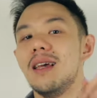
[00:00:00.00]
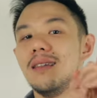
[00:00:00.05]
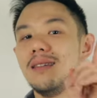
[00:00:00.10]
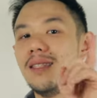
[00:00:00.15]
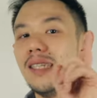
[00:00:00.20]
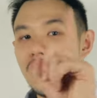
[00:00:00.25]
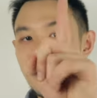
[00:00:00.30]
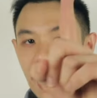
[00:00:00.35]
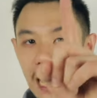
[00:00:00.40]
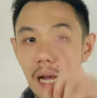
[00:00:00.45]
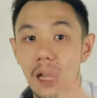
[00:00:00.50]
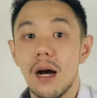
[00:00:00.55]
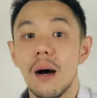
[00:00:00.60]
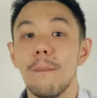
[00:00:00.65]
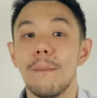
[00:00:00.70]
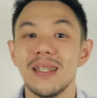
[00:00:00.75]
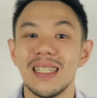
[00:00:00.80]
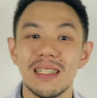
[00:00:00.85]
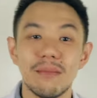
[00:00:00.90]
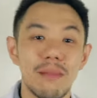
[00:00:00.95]
Jika
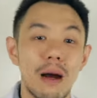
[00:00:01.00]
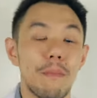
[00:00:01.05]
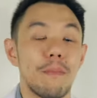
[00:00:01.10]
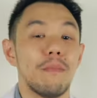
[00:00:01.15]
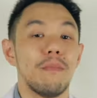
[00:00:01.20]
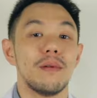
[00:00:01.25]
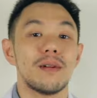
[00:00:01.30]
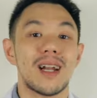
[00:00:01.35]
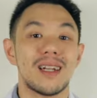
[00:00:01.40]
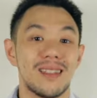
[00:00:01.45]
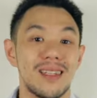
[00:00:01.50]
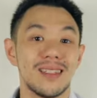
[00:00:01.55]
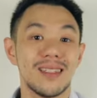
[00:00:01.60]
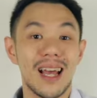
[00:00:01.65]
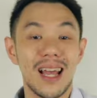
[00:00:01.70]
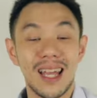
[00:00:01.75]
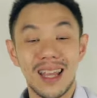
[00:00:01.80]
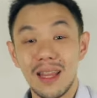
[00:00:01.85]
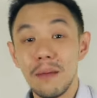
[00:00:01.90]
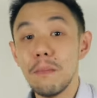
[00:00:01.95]
penyebab rasa
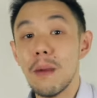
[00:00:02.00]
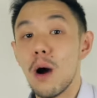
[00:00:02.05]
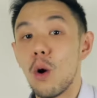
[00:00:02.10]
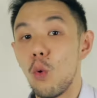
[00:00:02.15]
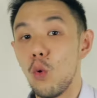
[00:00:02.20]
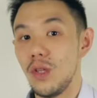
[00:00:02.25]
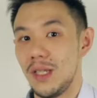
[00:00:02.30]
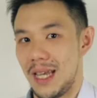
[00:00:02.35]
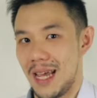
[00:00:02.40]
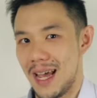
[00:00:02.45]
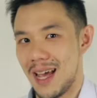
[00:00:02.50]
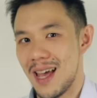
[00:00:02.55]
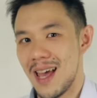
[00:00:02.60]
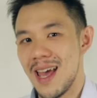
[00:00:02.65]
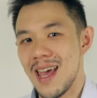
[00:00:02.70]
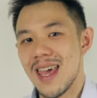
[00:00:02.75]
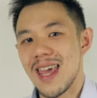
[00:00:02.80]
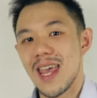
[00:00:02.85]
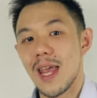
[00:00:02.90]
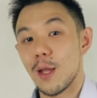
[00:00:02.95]
sakit di bahunya
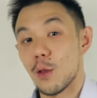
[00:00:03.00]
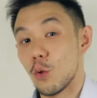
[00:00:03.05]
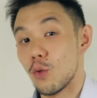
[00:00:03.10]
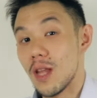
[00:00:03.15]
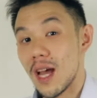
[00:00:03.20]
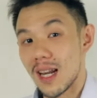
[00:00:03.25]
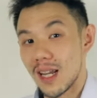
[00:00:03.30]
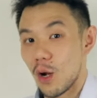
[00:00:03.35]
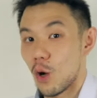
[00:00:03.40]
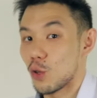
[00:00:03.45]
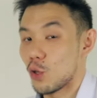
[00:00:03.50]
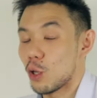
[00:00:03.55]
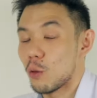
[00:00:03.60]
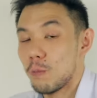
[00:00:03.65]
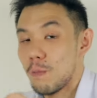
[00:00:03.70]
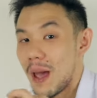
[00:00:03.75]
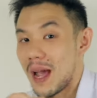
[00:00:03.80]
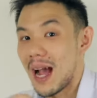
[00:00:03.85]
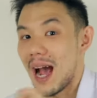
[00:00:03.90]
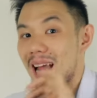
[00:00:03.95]
itu dari
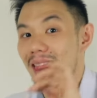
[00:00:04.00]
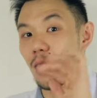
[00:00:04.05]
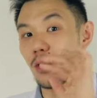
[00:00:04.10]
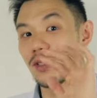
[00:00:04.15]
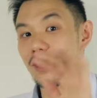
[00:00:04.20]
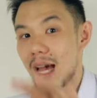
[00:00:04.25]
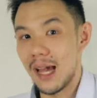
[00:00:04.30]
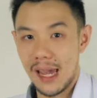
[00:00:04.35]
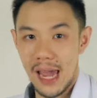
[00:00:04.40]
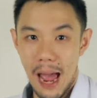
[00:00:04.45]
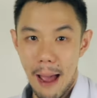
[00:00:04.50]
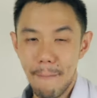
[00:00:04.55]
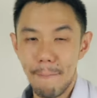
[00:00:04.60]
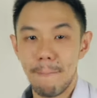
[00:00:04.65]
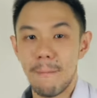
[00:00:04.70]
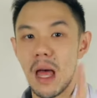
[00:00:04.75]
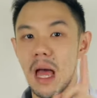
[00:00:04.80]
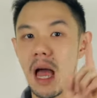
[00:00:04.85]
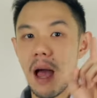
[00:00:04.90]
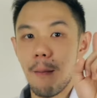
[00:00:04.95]
otot back atau sayap,
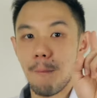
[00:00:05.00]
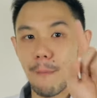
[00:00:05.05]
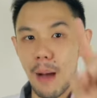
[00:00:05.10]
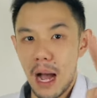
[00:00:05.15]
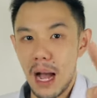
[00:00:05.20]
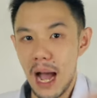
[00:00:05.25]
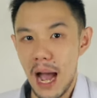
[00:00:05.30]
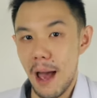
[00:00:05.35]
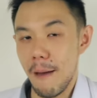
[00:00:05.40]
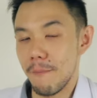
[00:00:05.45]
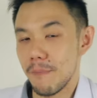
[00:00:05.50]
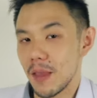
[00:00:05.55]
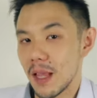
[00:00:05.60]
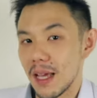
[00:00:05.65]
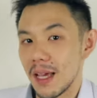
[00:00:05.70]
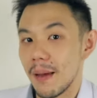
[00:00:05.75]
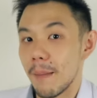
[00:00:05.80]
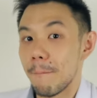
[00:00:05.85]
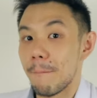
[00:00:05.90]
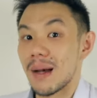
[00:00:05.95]
maka
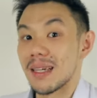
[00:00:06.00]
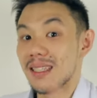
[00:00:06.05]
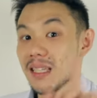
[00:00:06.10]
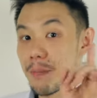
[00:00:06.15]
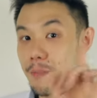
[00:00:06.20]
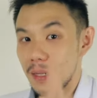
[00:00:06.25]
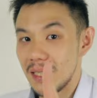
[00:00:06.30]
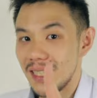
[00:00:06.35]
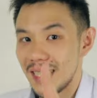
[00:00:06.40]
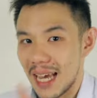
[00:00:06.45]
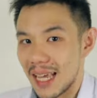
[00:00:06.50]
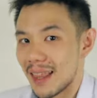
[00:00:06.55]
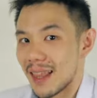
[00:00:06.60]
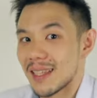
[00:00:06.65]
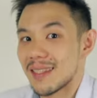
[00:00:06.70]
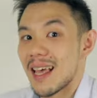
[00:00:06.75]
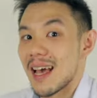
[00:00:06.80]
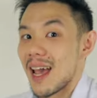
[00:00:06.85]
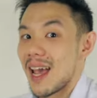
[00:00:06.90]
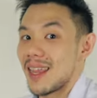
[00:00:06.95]
pas dipencet
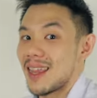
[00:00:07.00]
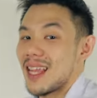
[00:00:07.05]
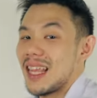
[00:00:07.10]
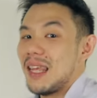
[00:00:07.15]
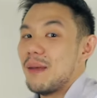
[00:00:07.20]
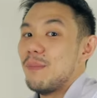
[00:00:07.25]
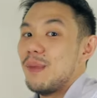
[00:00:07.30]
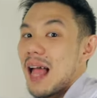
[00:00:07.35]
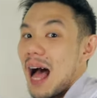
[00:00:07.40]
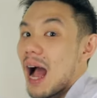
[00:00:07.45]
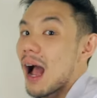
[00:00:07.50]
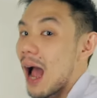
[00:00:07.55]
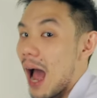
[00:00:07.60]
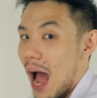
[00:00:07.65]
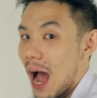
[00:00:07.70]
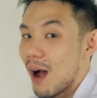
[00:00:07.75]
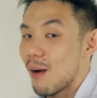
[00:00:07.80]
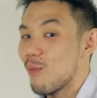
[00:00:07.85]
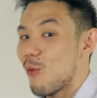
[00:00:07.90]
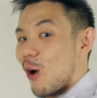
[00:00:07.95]
sakitnya di
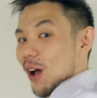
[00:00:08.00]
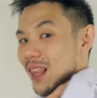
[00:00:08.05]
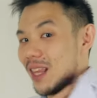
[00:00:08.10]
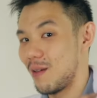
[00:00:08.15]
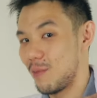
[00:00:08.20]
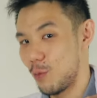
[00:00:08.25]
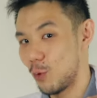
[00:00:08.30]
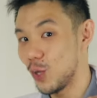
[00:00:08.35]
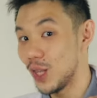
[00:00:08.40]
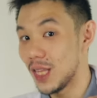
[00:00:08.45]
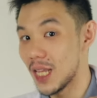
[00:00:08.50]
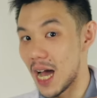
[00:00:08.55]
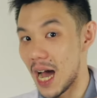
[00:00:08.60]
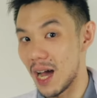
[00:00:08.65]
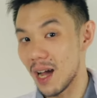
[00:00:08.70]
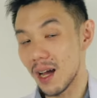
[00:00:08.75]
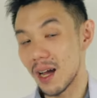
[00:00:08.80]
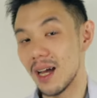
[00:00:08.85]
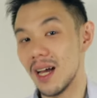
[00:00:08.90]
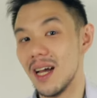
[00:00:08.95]
belakang bukan di
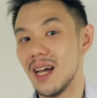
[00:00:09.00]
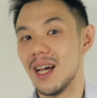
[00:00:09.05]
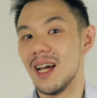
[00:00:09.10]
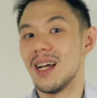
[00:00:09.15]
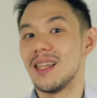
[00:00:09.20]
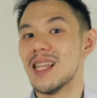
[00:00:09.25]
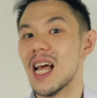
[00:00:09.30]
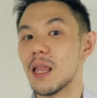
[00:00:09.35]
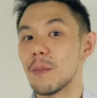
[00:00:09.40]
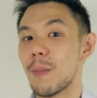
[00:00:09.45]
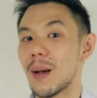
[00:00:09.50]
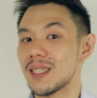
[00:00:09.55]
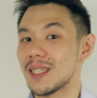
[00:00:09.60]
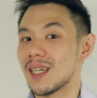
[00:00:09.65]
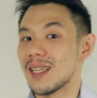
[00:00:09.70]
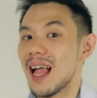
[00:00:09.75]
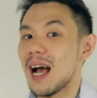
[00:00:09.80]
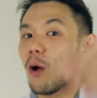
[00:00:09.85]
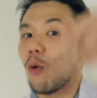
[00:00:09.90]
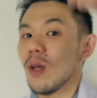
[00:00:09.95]
pundak dan pas
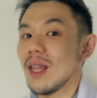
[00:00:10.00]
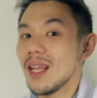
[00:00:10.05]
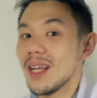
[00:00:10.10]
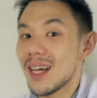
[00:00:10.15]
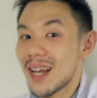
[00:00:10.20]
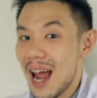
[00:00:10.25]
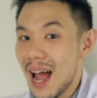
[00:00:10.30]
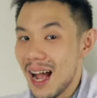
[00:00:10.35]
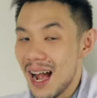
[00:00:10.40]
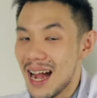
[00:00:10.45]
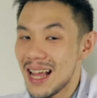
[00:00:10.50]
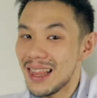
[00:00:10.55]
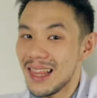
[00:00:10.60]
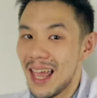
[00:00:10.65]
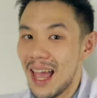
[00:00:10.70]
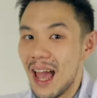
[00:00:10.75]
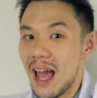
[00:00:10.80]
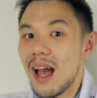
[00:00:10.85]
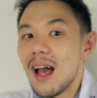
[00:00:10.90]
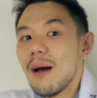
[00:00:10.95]
ngelakuin
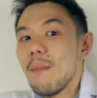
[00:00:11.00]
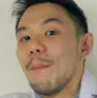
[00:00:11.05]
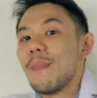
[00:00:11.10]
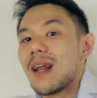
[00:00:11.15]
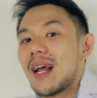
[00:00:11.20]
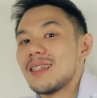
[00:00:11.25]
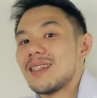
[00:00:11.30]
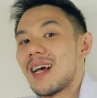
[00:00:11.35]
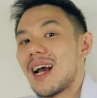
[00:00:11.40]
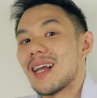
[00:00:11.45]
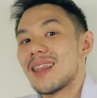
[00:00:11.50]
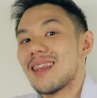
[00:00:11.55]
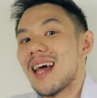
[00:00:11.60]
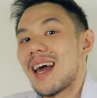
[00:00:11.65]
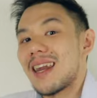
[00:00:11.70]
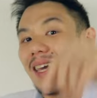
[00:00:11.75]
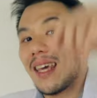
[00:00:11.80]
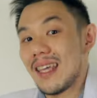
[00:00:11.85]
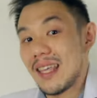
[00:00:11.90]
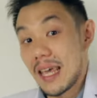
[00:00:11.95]
gerakannya berasa
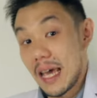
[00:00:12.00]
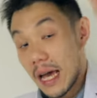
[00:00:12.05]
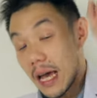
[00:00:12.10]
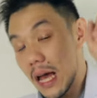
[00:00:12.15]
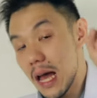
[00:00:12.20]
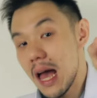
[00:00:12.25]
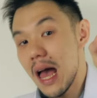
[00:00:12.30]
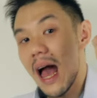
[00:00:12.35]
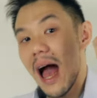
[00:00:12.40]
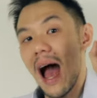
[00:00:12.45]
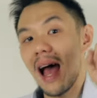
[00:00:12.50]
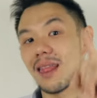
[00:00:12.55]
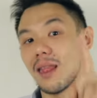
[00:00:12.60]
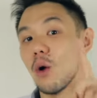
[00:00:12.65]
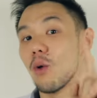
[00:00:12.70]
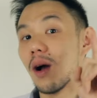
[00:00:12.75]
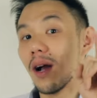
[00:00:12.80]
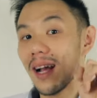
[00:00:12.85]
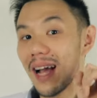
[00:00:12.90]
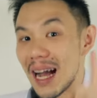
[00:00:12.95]
ketariknya
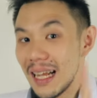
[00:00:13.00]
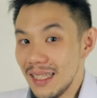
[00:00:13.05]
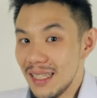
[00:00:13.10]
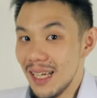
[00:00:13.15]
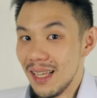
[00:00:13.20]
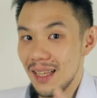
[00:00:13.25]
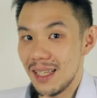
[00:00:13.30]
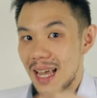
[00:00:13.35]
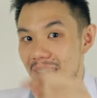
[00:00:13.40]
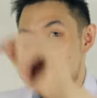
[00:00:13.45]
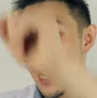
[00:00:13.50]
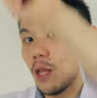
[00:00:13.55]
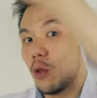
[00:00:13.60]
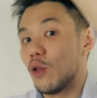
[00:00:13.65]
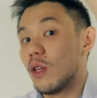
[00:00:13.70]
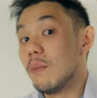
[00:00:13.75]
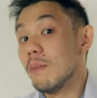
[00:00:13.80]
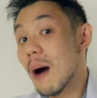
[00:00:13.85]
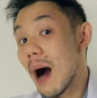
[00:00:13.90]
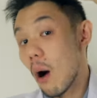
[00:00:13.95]
atau ngeganjelnya itu
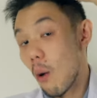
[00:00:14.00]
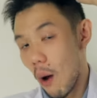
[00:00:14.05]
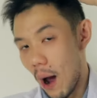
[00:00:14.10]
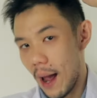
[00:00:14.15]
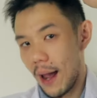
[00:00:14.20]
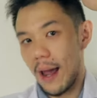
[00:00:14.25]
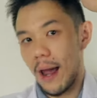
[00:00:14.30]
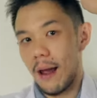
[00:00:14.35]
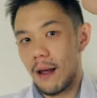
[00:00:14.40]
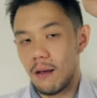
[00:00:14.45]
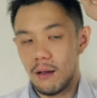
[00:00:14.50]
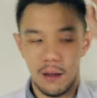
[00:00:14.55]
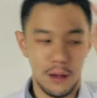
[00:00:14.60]
di bawah ya.